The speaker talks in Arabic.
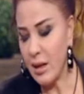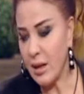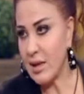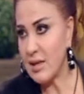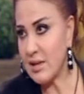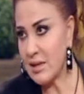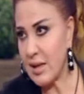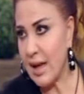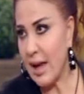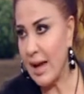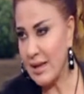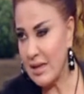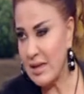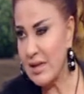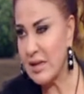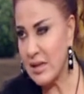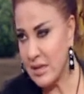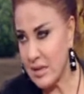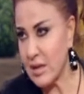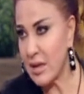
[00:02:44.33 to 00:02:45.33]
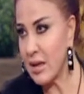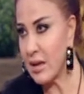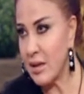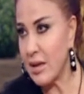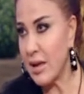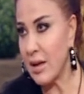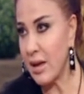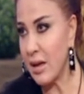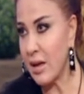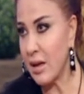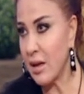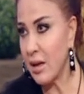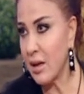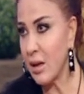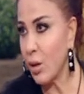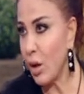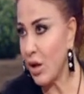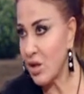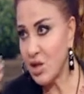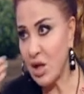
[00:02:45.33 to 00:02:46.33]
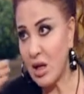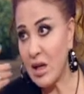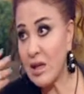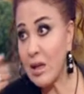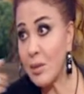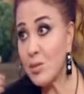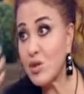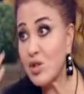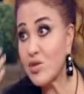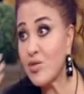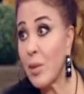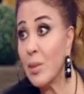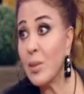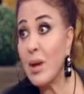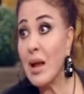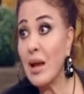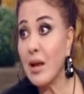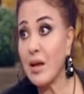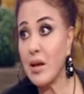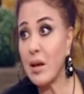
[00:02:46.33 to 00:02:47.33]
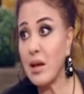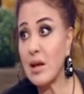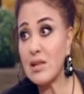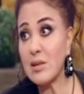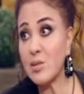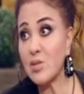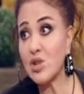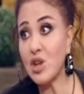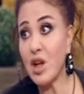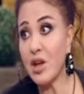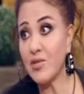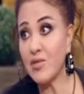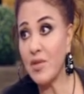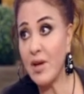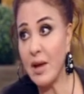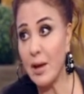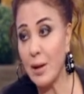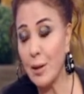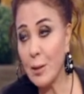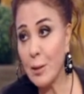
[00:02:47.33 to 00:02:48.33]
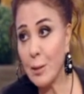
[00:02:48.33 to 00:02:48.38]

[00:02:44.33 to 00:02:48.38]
لسه حديث جدا يعني أيوة أيوة عشان كده مش فاميليار أيوة الناس مش عارفاه في